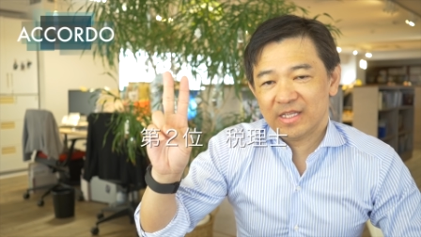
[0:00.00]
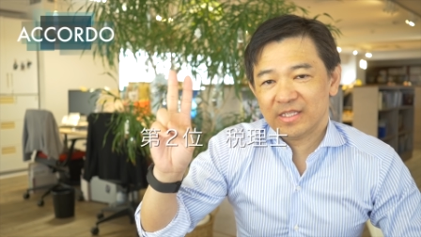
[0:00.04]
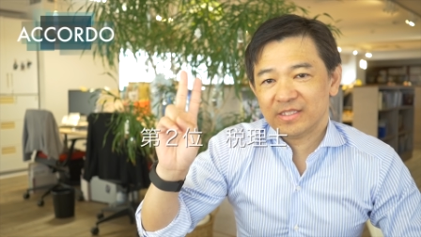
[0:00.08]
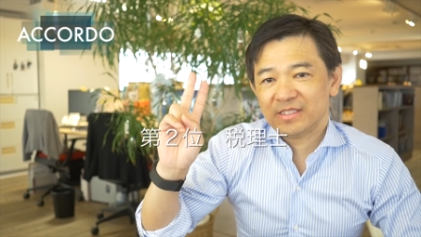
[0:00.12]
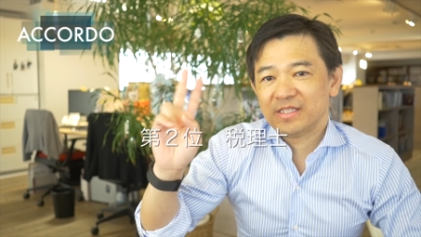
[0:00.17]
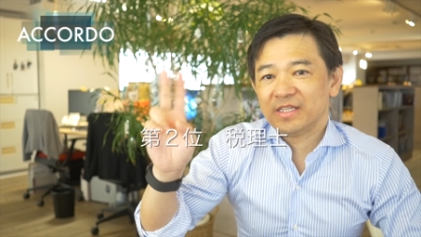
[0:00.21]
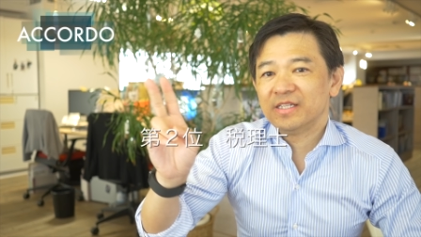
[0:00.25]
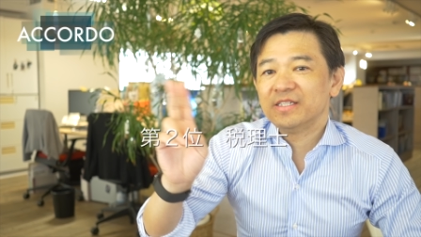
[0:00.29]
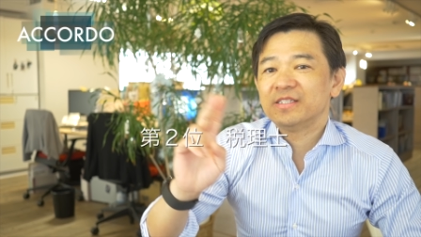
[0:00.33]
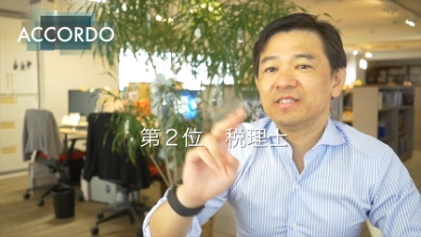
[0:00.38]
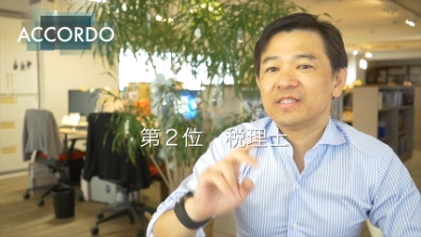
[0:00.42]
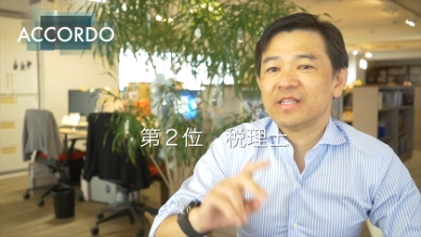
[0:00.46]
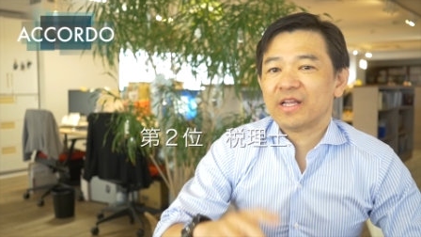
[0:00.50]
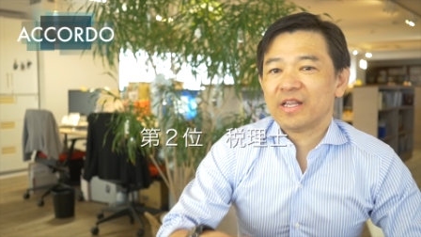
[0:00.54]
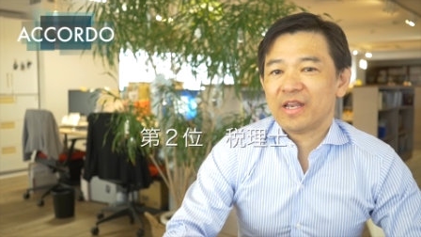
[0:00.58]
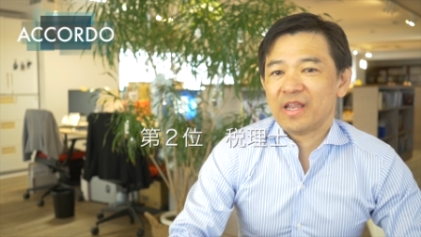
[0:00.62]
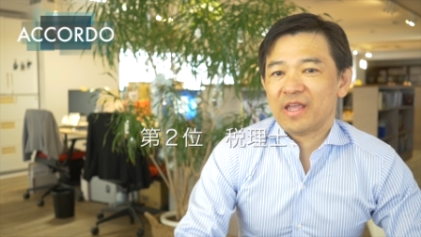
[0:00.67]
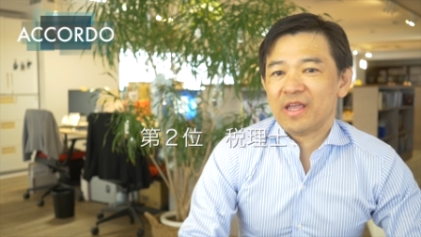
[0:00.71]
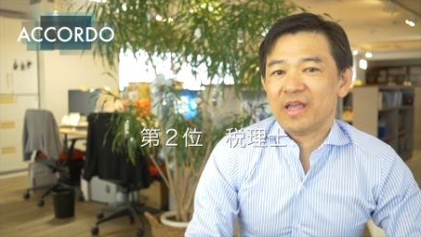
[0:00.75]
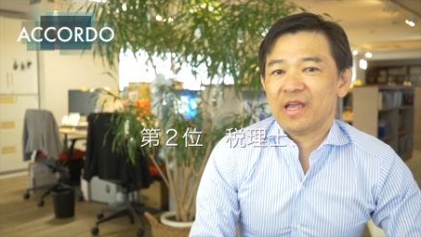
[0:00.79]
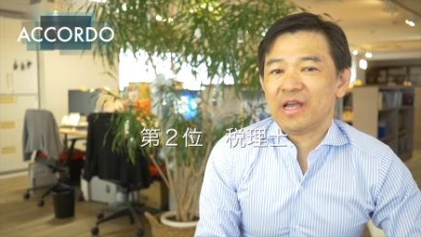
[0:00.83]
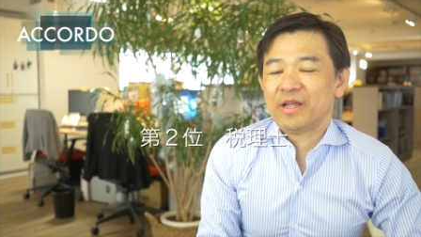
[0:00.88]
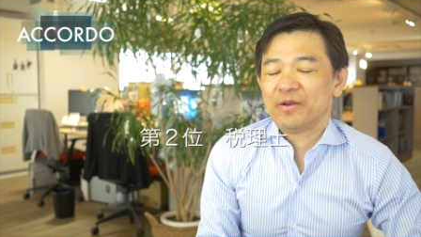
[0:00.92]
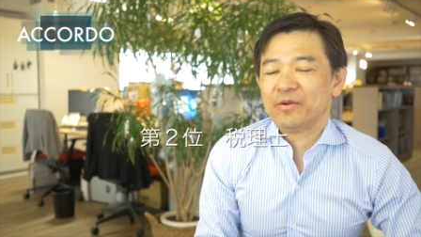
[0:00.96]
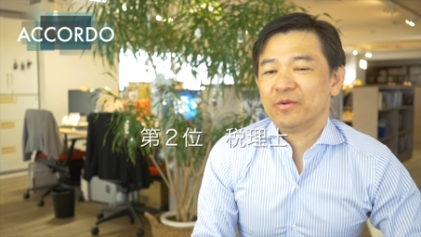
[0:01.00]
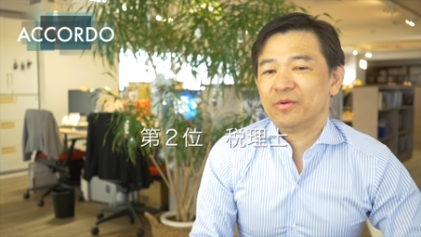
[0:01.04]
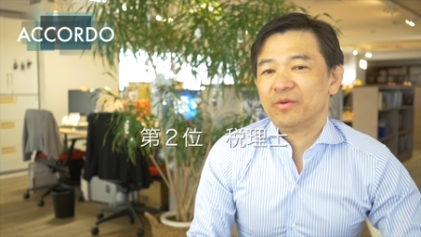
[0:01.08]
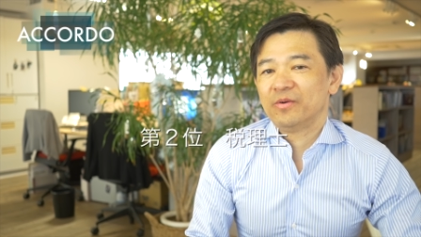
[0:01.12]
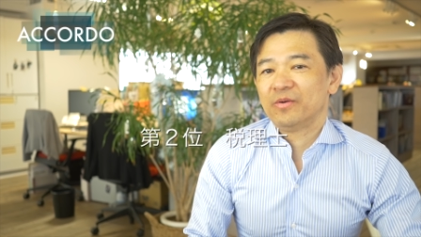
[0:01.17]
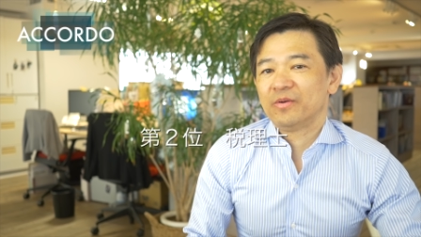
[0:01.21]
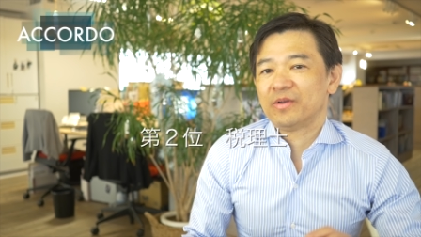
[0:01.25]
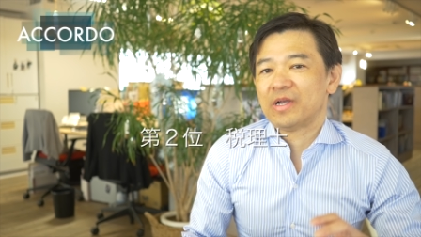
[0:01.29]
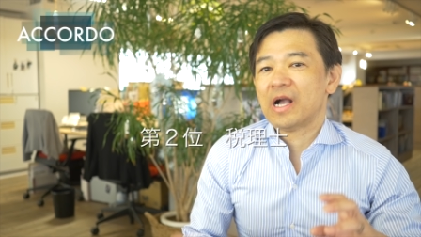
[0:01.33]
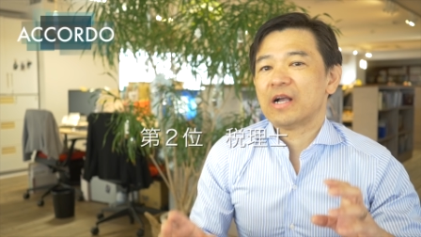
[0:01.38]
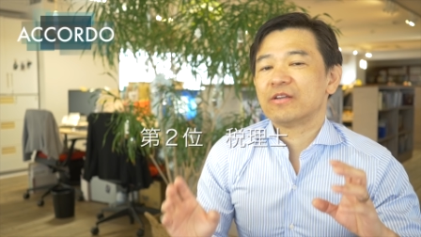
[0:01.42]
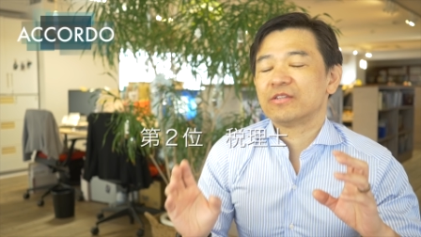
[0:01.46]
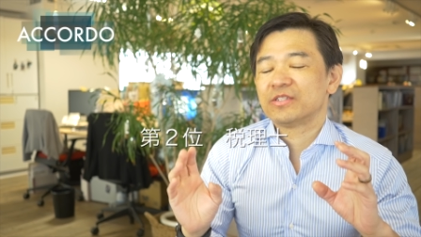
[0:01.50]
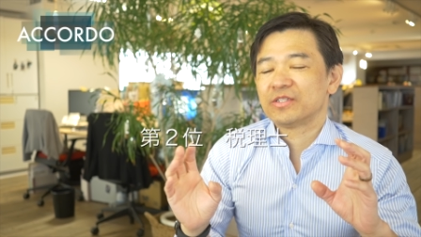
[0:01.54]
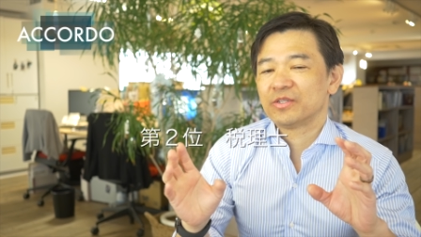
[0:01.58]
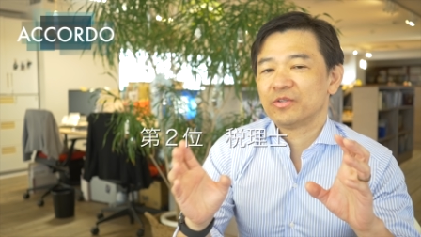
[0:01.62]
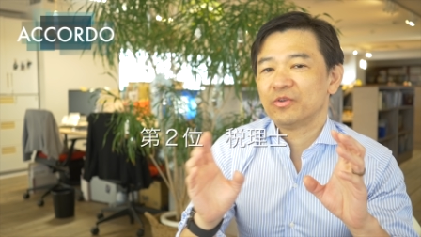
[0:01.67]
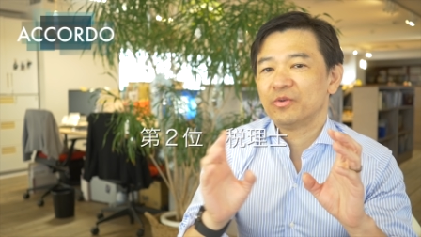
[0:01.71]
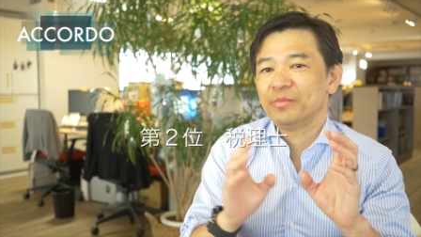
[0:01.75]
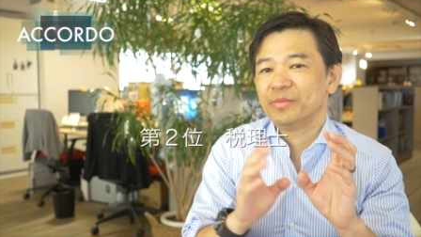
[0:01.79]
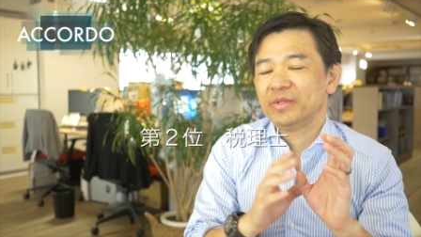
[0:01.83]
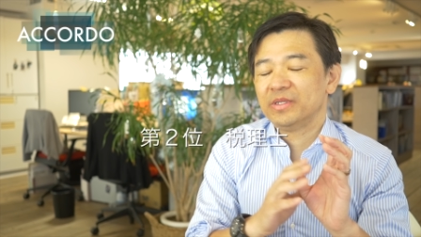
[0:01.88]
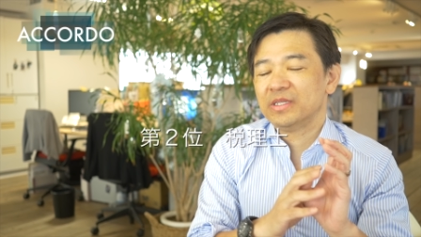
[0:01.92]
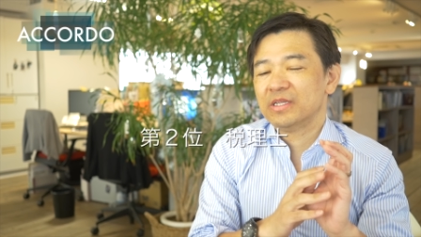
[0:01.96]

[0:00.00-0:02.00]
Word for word: 税理士さんはねあの各事業み